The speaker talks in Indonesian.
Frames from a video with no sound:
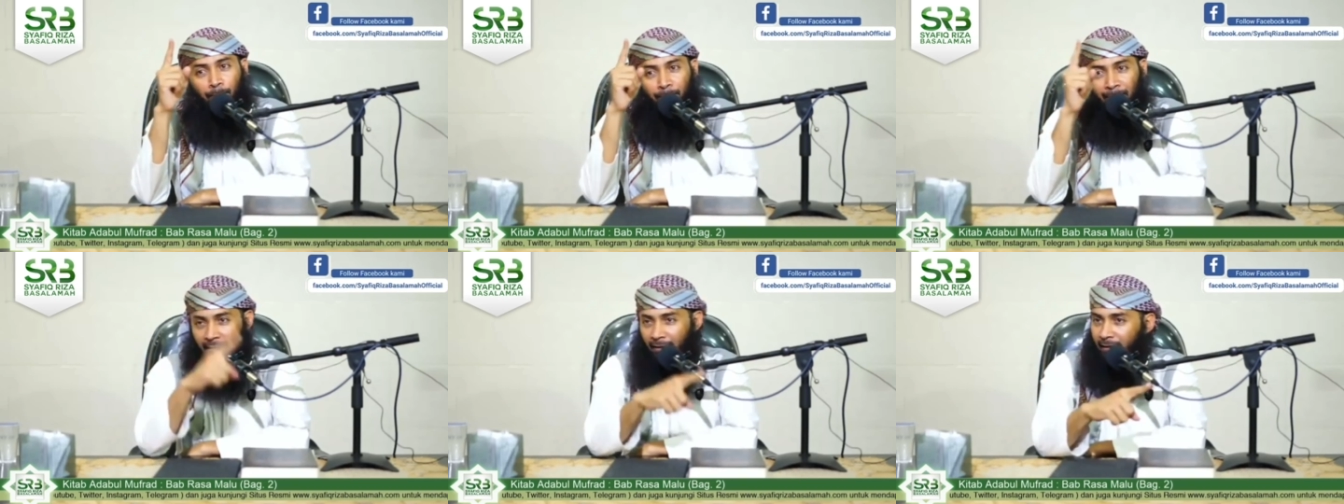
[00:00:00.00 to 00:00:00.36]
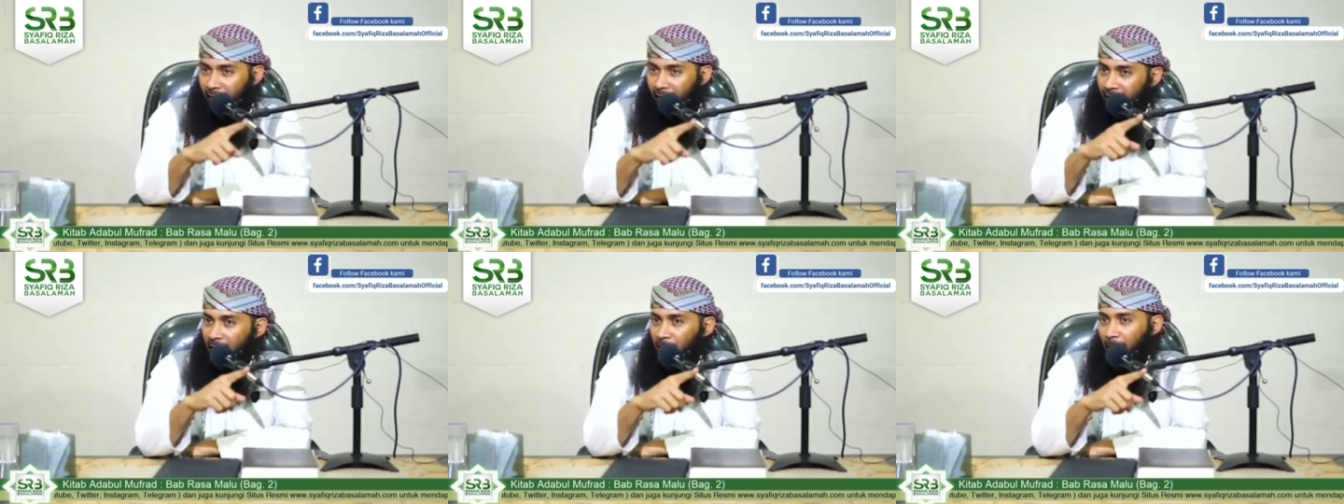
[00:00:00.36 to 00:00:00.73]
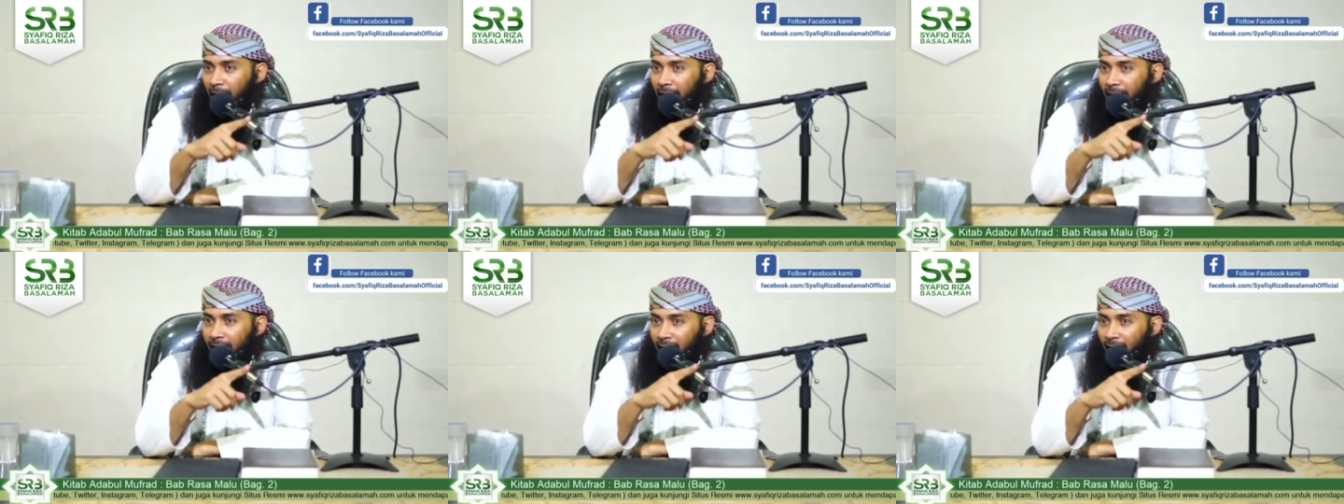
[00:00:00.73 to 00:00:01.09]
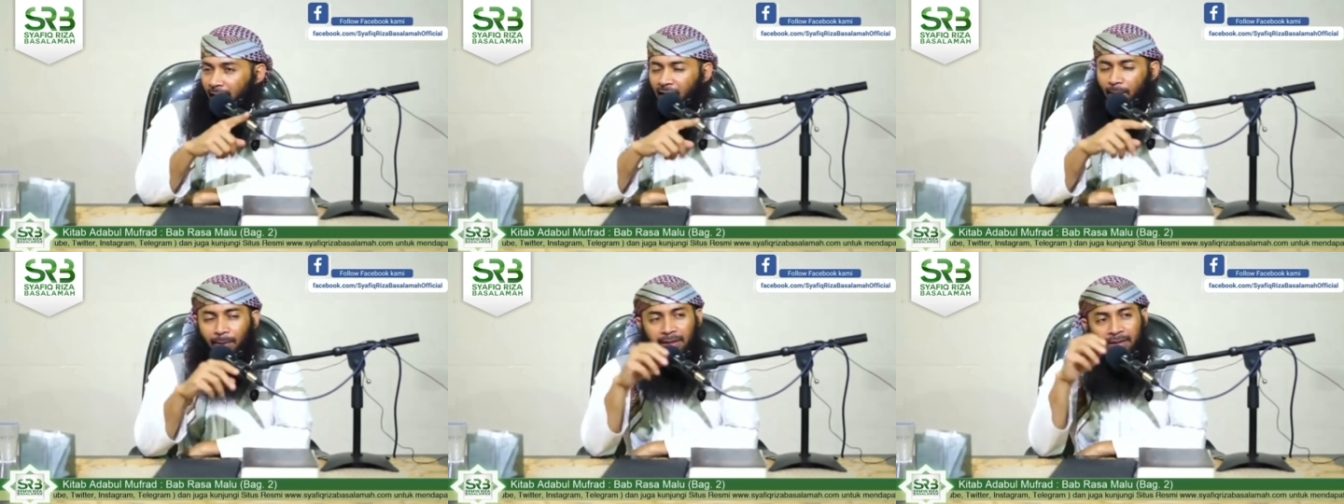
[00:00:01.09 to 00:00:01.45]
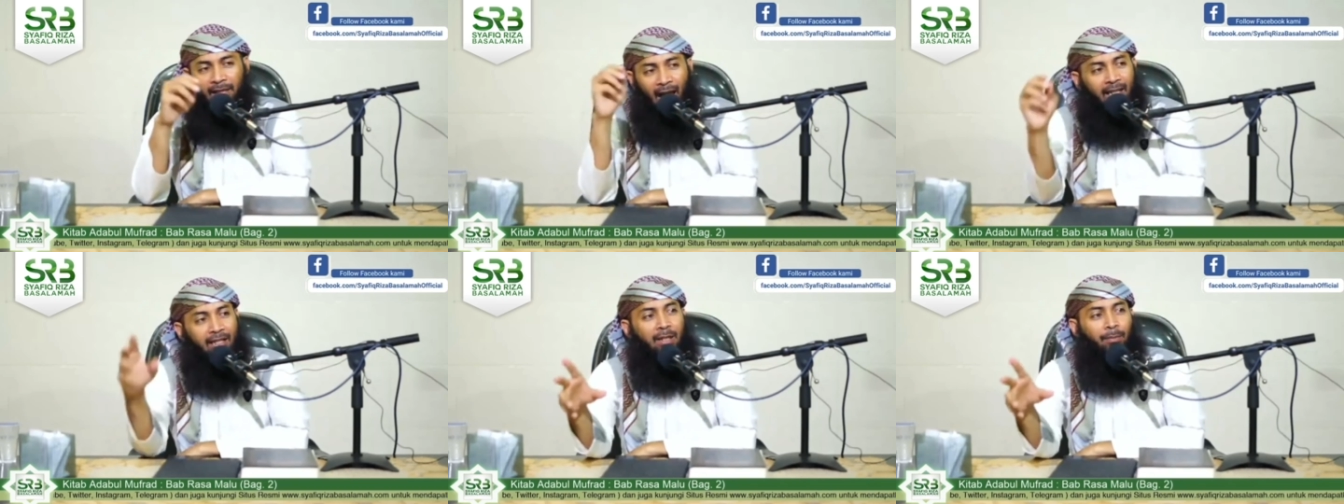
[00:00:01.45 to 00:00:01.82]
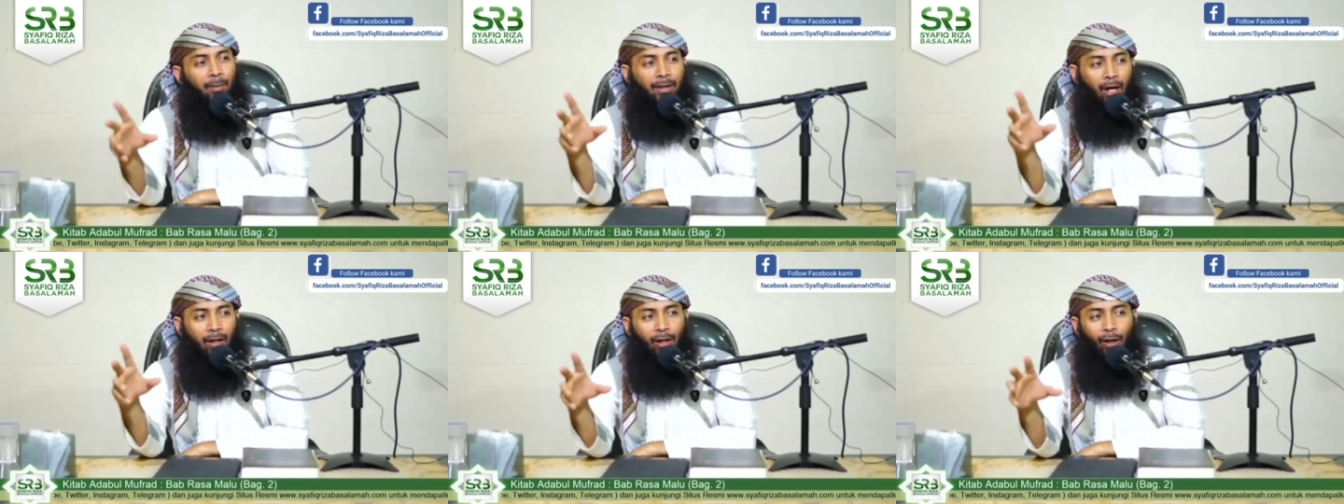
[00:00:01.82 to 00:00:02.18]
pinter daripada dia, lebih taat
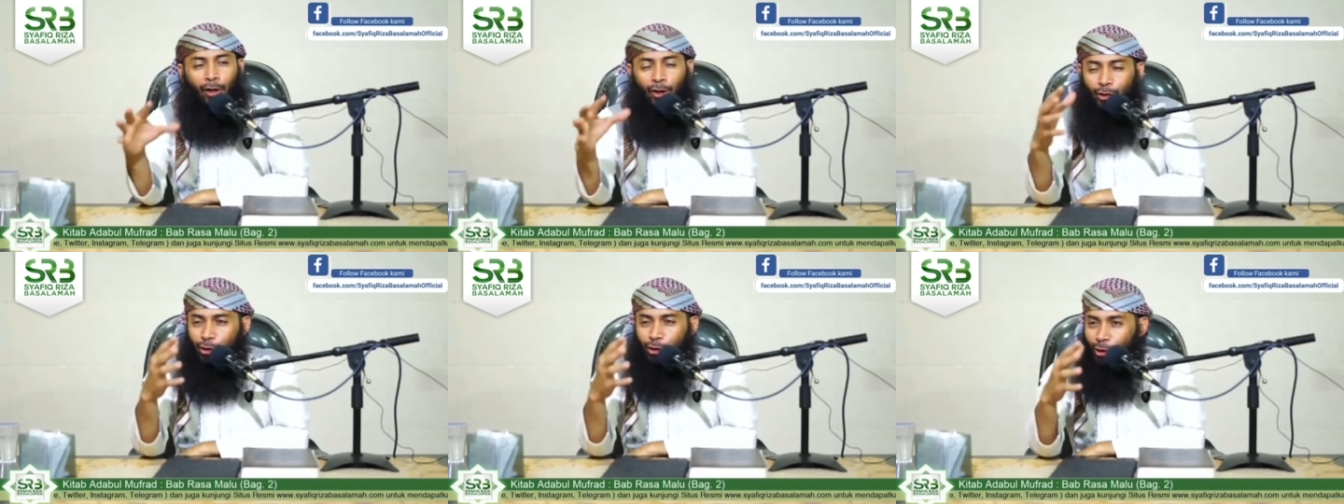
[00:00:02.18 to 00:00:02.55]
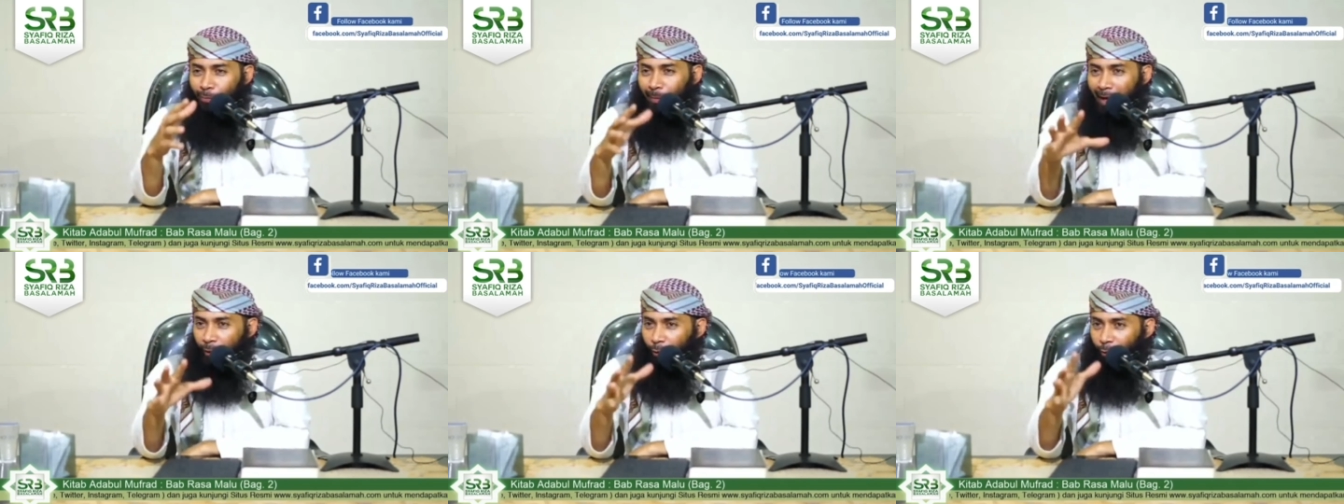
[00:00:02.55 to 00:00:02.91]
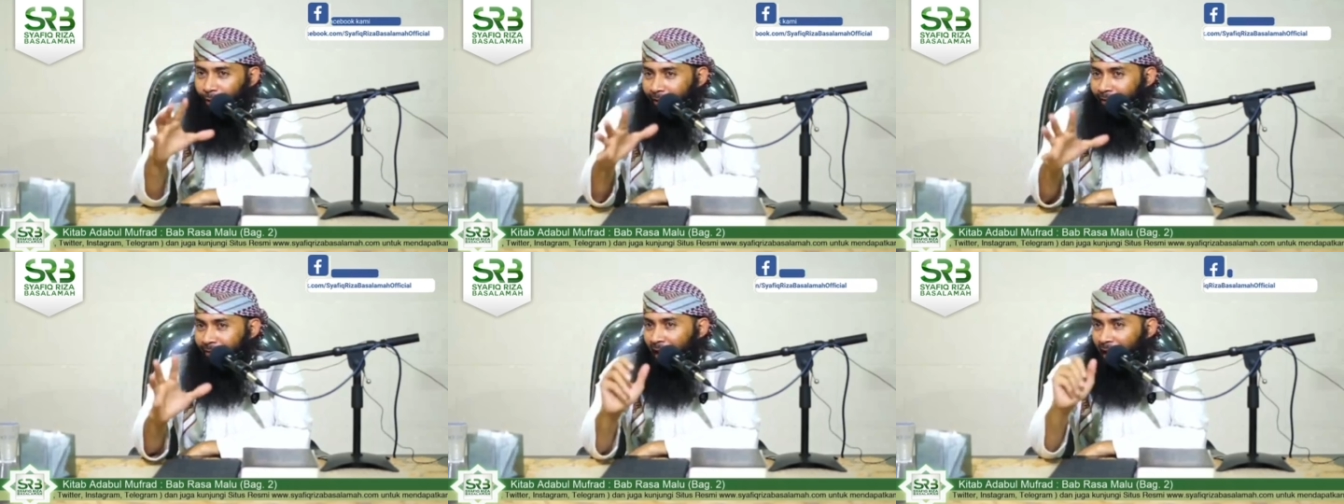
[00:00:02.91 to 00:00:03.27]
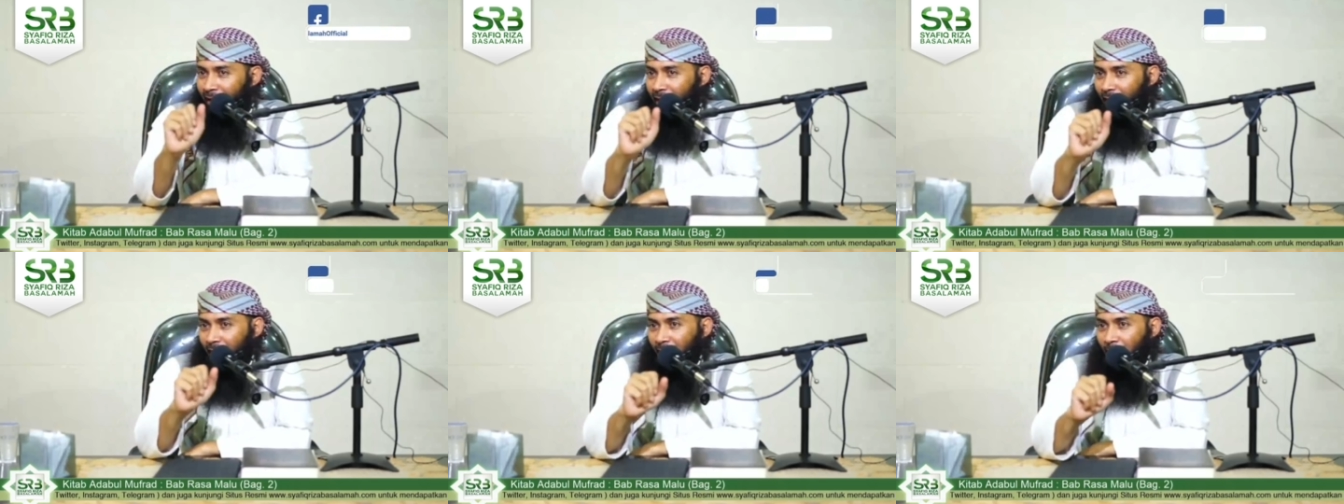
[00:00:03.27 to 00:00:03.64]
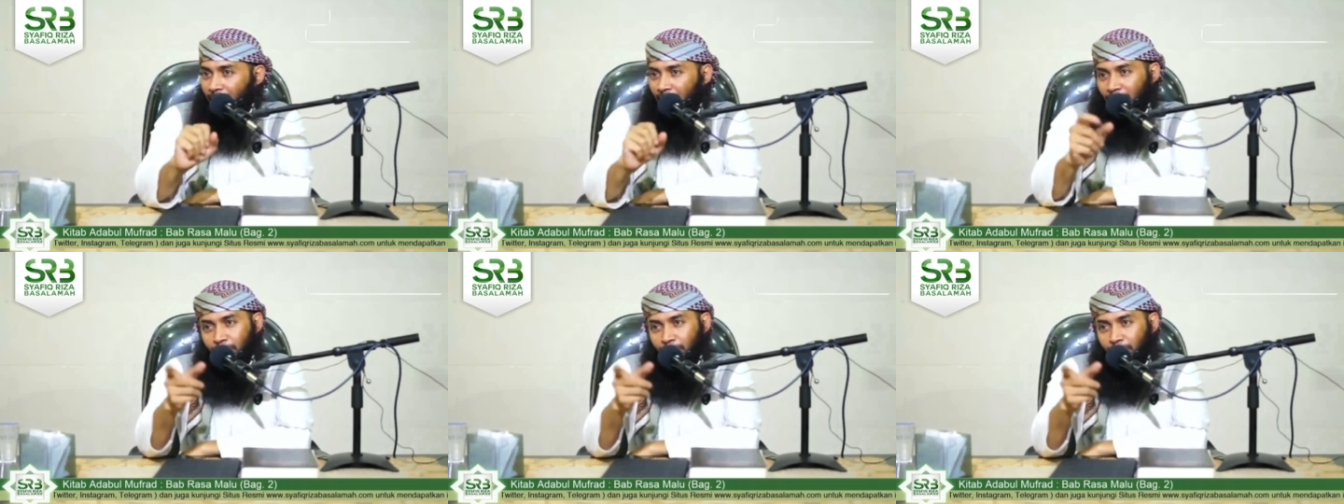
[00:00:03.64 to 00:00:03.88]
kepada Allah, cuma kulitnya agak gelap.